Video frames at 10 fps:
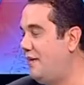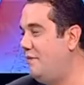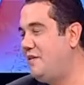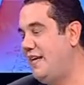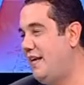
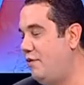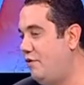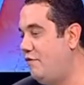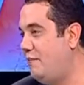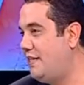نحبش نحكي على
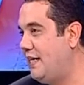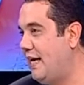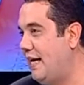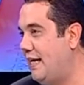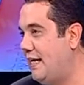الظروف الماديه
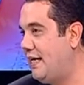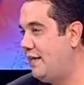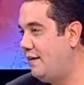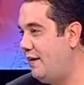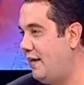العائله
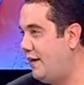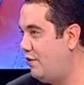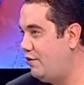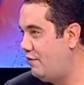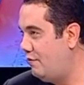لكن هل
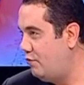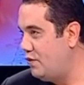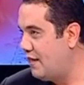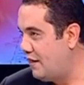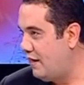انه
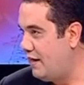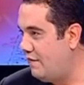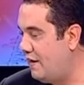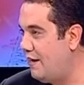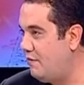وزاره
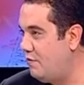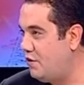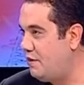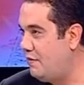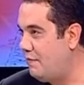الثقافه قامت
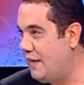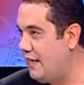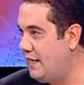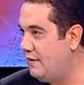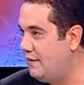بوجبها مع
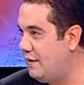عائله